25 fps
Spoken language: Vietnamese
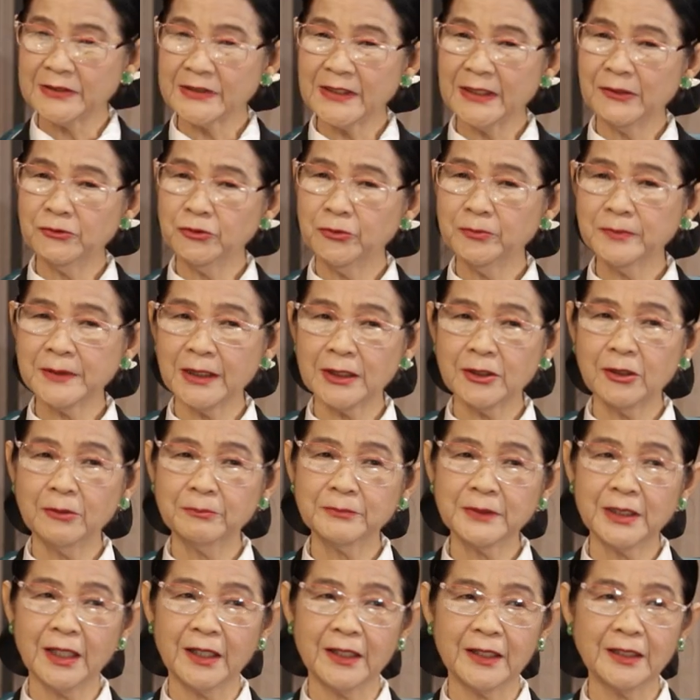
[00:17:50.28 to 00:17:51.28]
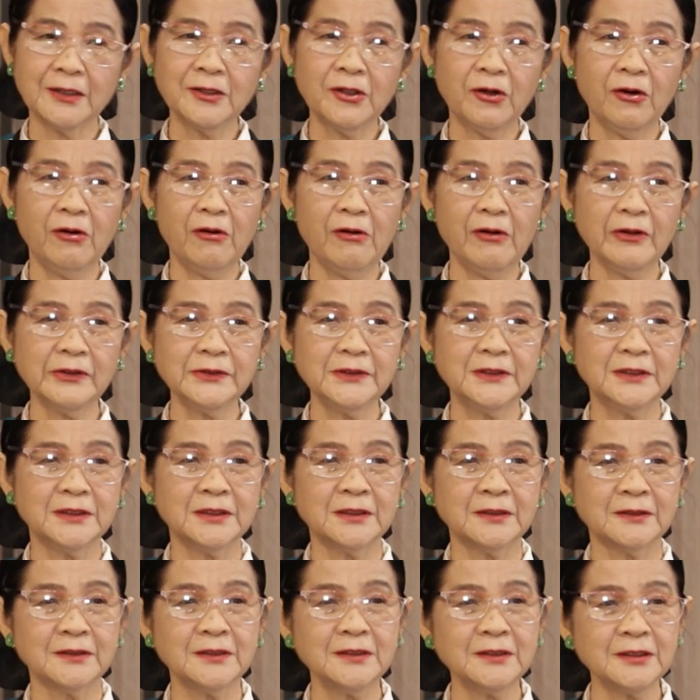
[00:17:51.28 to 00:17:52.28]
tại sao chúng ta không thể có
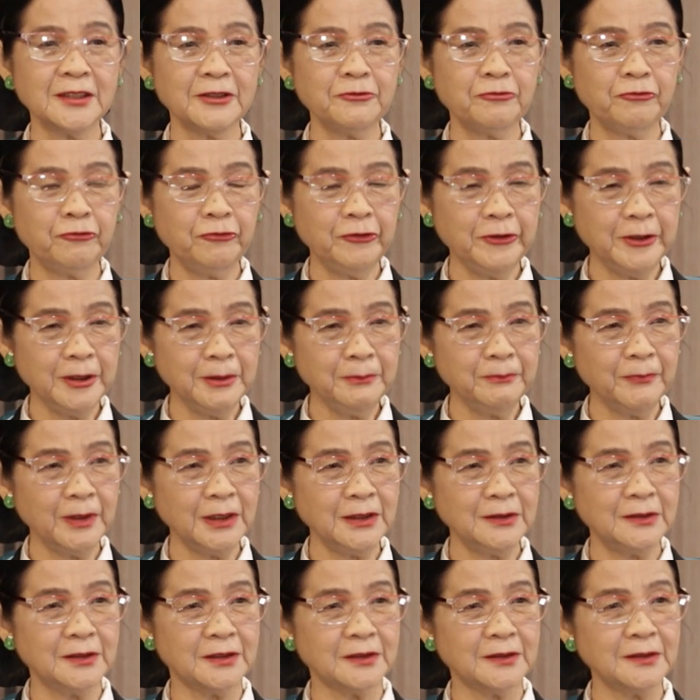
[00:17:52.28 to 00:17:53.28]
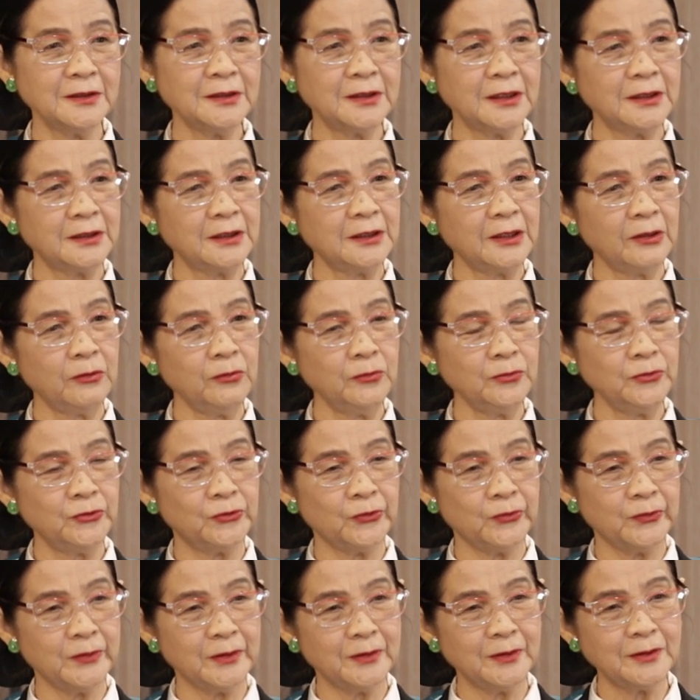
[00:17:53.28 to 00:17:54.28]
những cái phim hay những cái câu
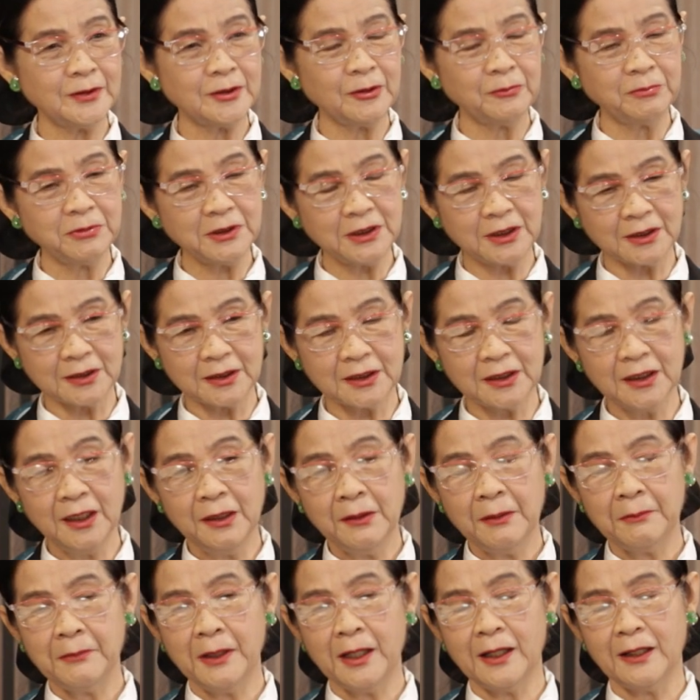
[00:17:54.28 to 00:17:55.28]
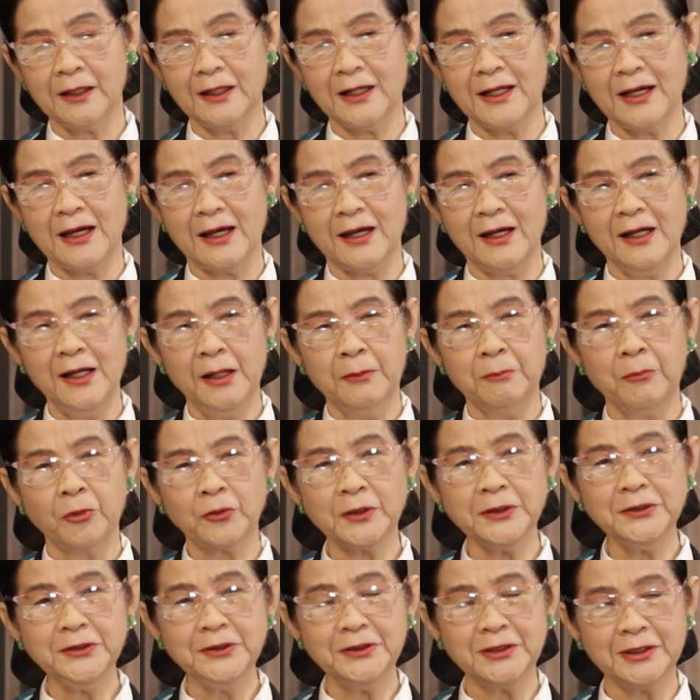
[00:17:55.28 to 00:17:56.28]
chuyện trong kịch uh, là
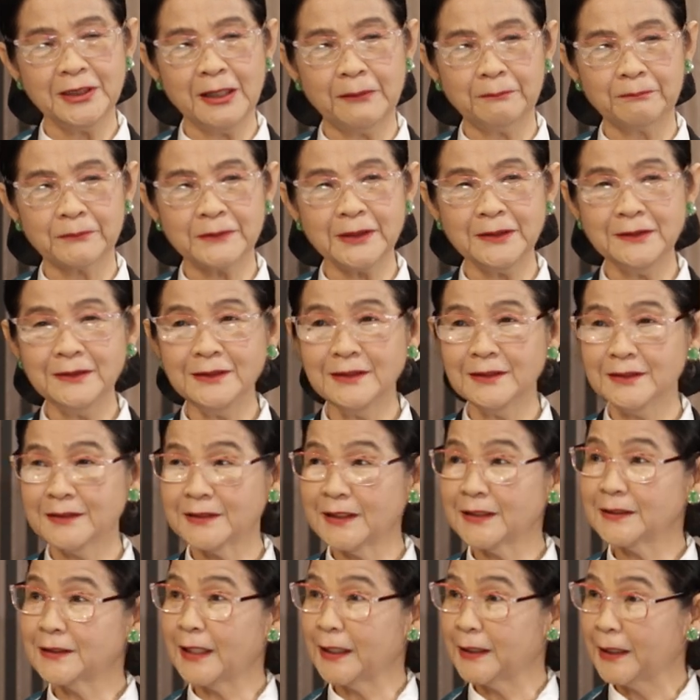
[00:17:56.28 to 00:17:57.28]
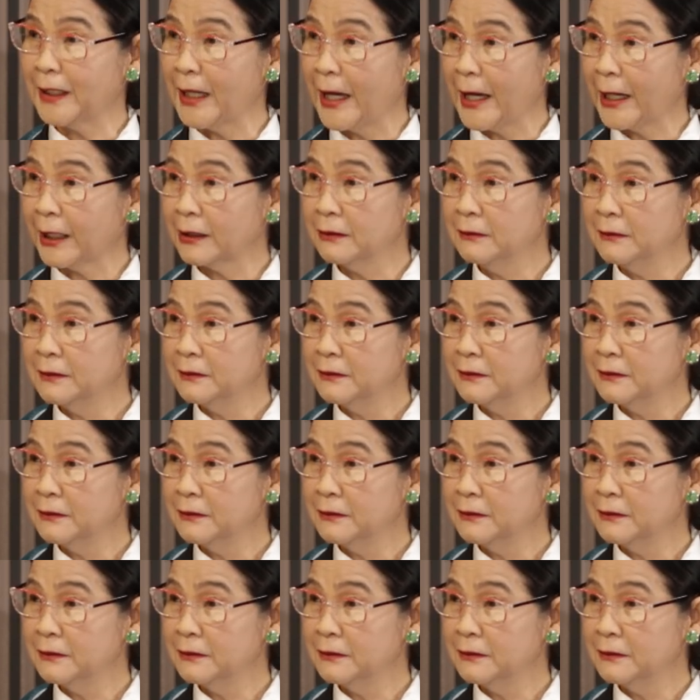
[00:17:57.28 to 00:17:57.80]
một cái người đồng tính nhưng rất thành đạt